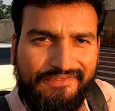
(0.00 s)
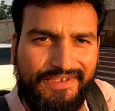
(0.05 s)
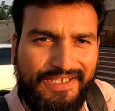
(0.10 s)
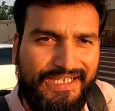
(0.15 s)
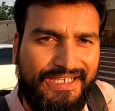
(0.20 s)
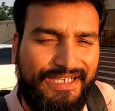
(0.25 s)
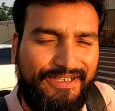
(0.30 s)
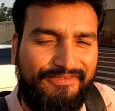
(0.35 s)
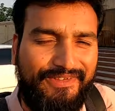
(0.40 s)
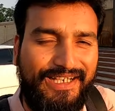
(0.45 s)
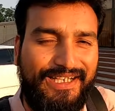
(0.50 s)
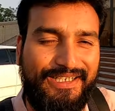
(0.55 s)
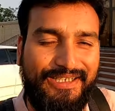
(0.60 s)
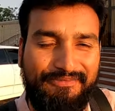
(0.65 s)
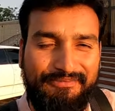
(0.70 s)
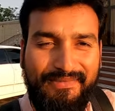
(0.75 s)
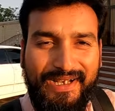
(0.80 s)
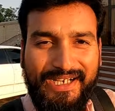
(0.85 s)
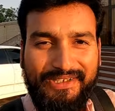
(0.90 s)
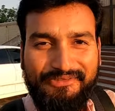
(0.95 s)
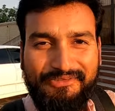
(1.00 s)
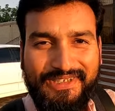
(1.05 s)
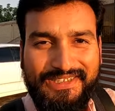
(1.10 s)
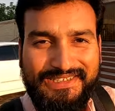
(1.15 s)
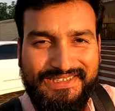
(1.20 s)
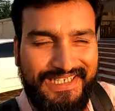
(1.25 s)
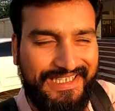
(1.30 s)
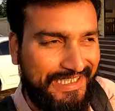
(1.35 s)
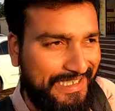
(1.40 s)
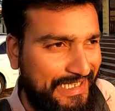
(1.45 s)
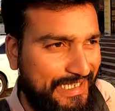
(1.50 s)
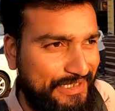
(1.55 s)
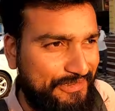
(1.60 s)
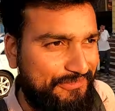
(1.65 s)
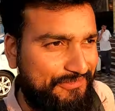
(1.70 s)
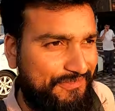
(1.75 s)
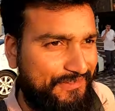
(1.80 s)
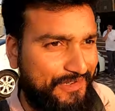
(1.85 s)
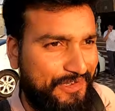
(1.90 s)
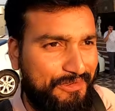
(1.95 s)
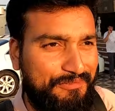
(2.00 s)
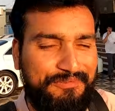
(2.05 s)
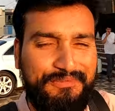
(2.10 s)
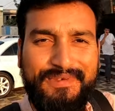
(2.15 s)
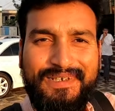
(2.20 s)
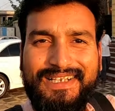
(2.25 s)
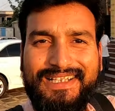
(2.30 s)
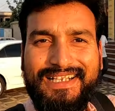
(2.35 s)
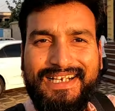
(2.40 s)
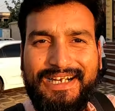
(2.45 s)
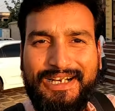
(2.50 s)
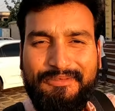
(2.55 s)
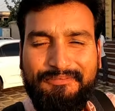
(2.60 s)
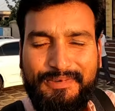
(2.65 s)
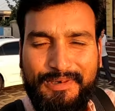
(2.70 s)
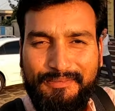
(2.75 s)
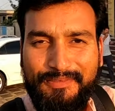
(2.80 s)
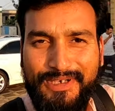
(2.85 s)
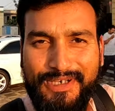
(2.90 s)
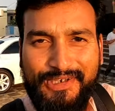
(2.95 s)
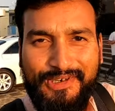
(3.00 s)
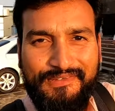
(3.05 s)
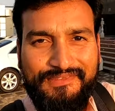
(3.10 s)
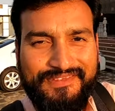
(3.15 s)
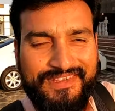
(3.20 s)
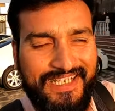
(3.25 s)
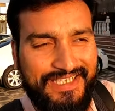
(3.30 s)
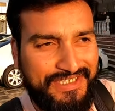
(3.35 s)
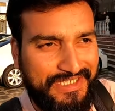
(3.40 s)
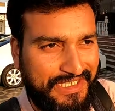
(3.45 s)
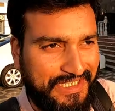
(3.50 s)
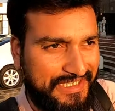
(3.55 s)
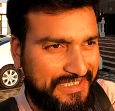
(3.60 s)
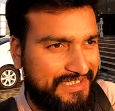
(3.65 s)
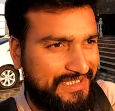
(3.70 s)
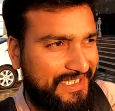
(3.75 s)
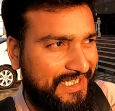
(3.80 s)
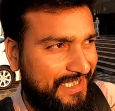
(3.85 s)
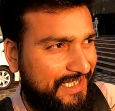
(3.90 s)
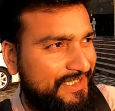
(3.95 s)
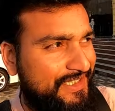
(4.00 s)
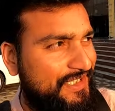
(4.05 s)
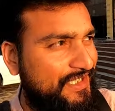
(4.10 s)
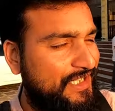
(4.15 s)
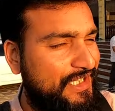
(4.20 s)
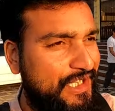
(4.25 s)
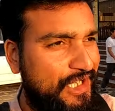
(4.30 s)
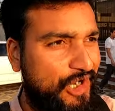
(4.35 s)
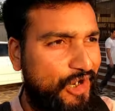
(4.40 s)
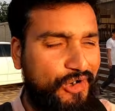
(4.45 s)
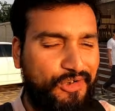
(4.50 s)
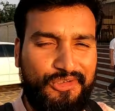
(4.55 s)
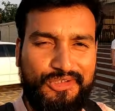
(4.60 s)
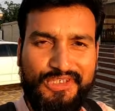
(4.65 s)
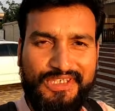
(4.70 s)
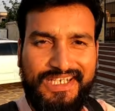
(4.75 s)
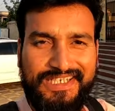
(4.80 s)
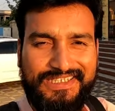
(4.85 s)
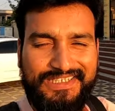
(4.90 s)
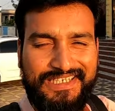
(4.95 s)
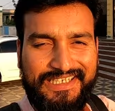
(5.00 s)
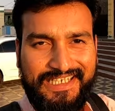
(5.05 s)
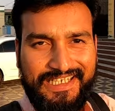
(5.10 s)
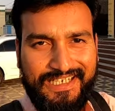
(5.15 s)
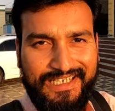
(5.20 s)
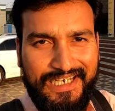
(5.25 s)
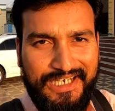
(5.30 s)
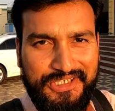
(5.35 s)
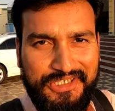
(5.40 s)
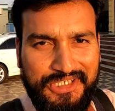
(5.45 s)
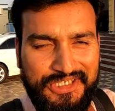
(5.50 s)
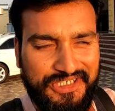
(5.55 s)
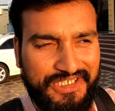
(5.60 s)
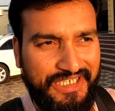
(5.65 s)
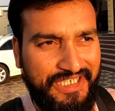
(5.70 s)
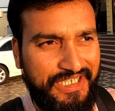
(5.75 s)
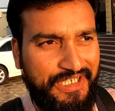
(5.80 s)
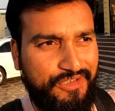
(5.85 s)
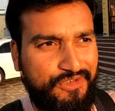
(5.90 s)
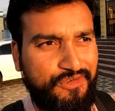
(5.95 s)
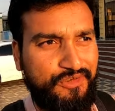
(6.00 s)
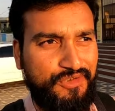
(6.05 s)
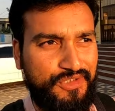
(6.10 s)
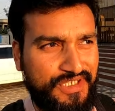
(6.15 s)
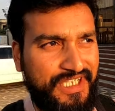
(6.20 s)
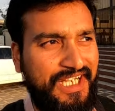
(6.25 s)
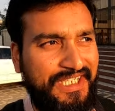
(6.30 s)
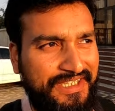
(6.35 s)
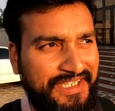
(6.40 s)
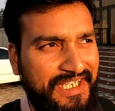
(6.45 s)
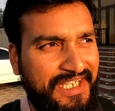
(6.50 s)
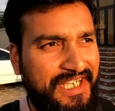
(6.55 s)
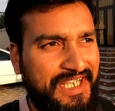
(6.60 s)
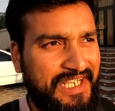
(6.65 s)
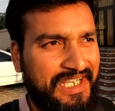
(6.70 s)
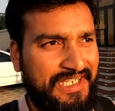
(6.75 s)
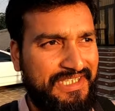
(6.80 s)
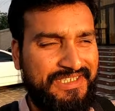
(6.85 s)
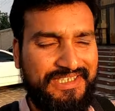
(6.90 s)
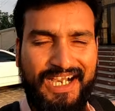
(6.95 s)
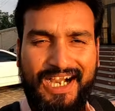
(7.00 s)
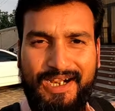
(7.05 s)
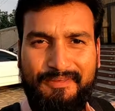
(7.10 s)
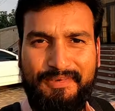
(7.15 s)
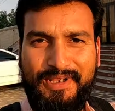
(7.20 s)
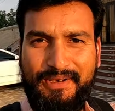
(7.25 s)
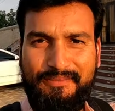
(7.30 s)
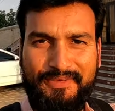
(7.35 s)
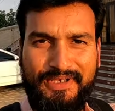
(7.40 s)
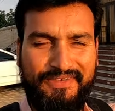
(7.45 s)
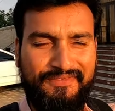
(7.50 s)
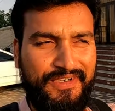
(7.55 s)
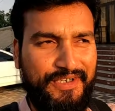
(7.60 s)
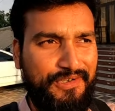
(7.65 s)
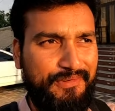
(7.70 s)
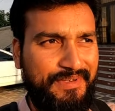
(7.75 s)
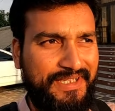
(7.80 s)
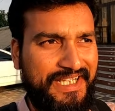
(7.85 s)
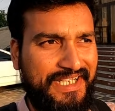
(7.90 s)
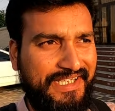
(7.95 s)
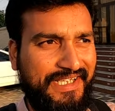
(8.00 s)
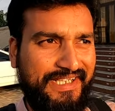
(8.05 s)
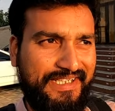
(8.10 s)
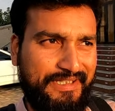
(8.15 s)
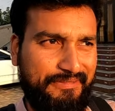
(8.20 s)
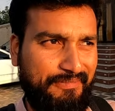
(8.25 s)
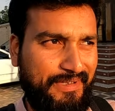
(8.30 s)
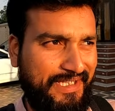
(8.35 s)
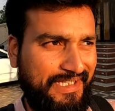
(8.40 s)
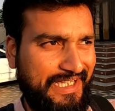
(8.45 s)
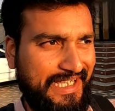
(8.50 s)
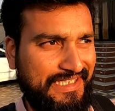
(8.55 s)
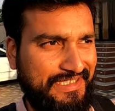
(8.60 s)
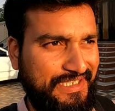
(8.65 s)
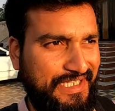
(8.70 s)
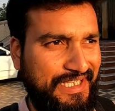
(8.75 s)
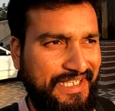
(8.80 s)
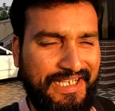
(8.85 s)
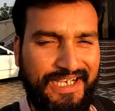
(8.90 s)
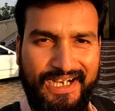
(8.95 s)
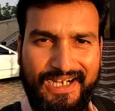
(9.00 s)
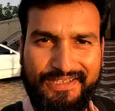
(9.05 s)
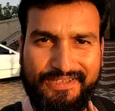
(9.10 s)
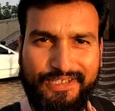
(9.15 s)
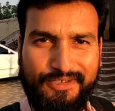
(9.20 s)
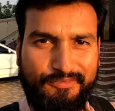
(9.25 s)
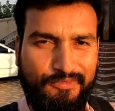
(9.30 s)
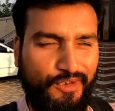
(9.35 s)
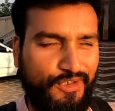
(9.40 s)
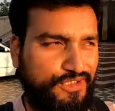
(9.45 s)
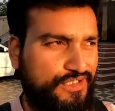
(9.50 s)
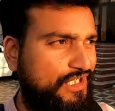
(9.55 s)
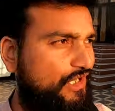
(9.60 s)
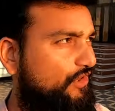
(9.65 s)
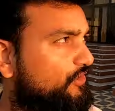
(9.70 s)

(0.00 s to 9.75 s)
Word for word: इवनिंग एंड वेलकम बैक वंस अगेन फ्रॉम रिपब्लिक ऑफ ताजिकिस्तान और उसका सेकेंड लार्जेस्ट सिटी खोजान जहाँ पे आपने वीडियो में देखा कि मैं कैसे यहाँ तक पहुँचा